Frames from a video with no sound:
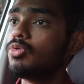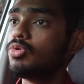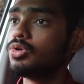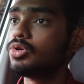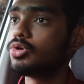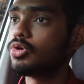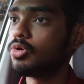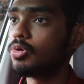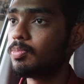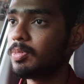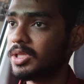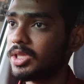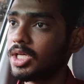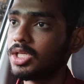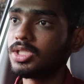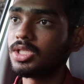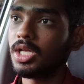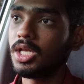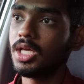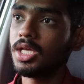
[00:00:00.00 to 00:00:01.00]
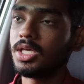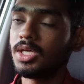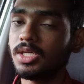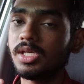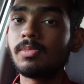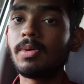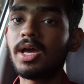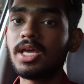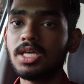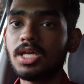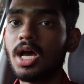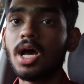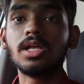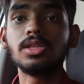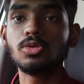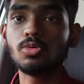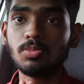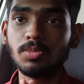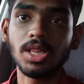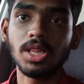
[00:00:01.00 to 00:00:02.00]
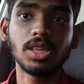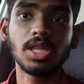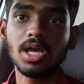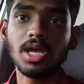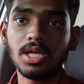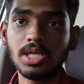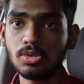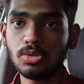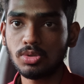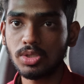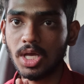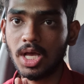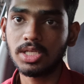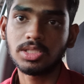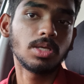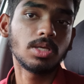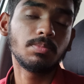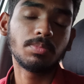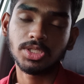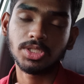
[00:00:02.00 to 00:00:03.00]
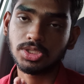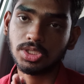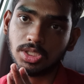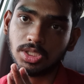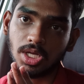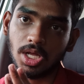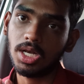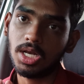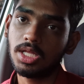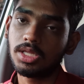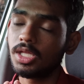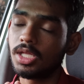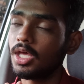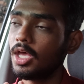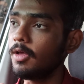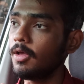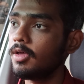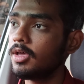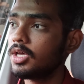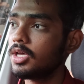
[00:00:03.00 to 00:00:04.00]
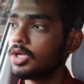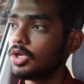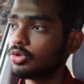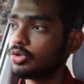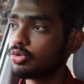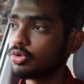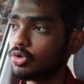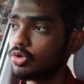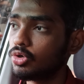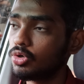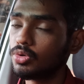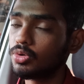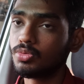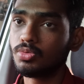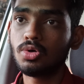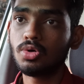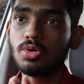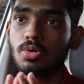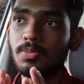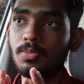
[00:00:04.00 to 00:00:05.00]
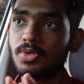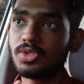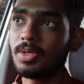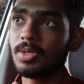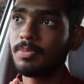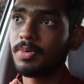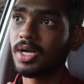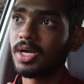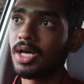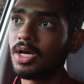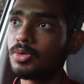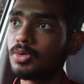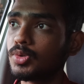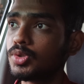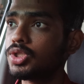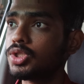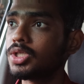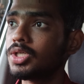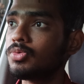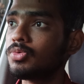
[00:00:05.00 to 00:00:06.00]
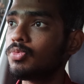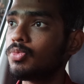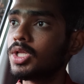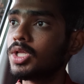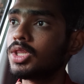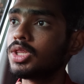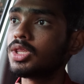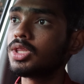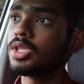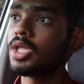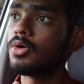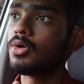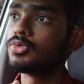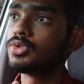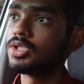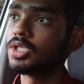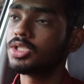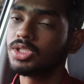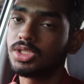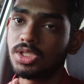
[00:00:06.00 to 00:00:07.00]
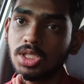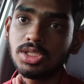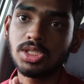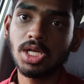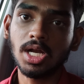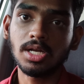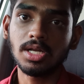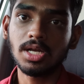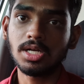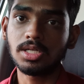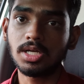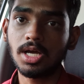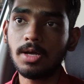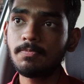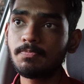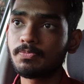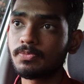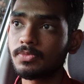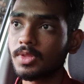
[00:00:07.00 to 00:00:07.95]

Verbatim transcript: उनको पता चले कि भाई यहाँ तो मिलता है तो यहाँ से ही परचेस कर लेते हैं तो वो मुझे पड़ा कुछ वन थाउजेंड सिक्स हंड्रेड का